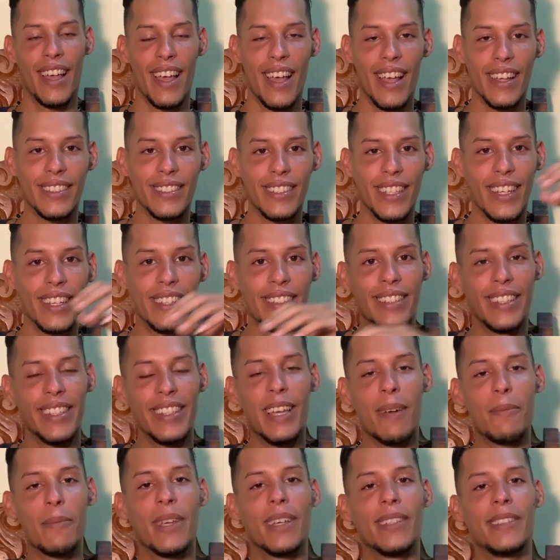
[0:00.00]
Excelente día,
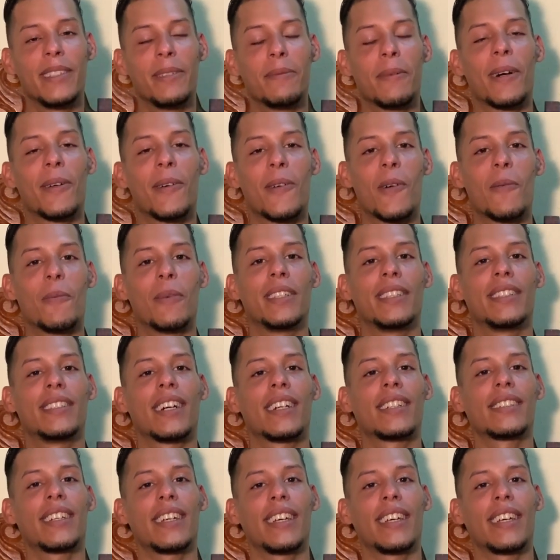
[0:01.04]
mis estimados, ¿cómo están?